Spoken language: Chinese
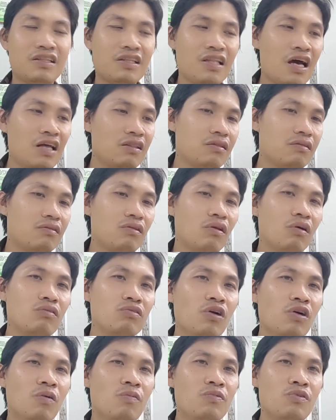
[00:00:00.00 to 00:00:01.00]
它都
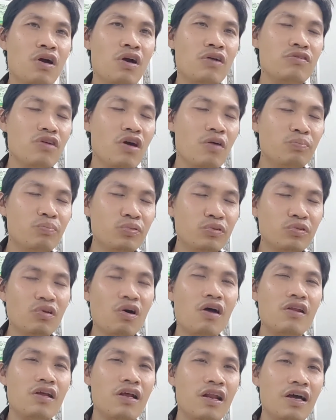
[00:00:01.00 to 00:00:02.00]
有源源不
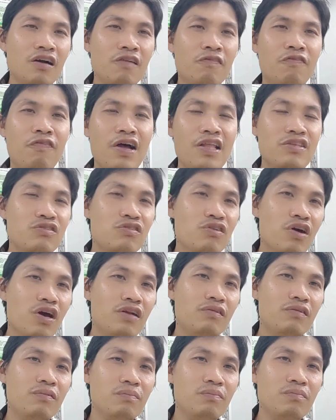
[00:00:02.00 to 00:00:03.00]
断的那个粉
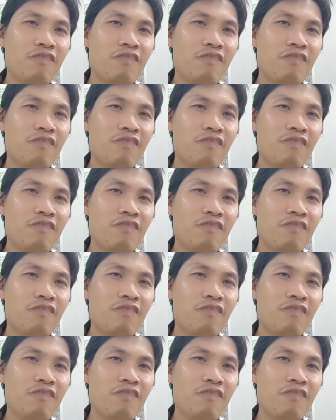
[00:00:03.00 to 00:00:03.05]
源、